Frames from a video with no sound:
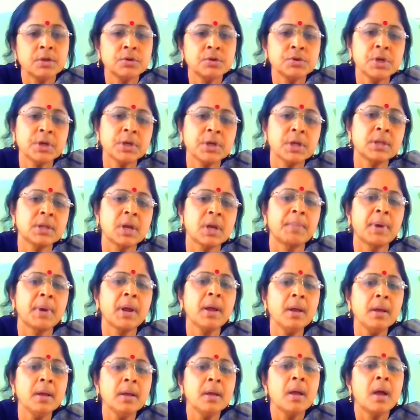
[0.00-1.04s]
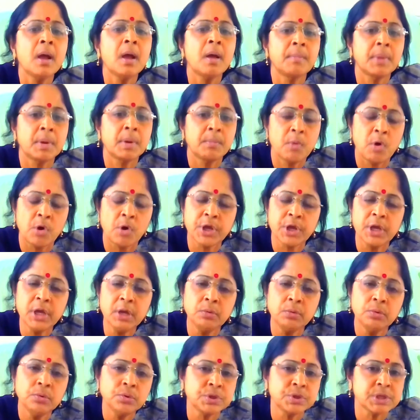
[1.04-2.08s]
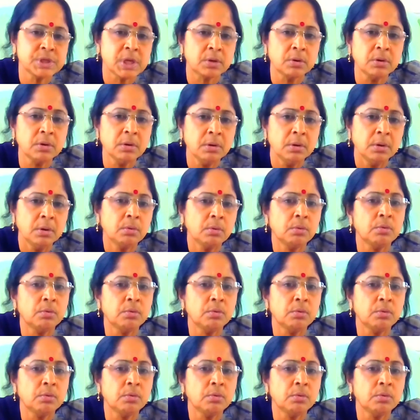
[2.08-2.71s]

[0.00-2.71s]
তো সেক্ষেত্রে আমরা আমরা বকে উচ্চারণ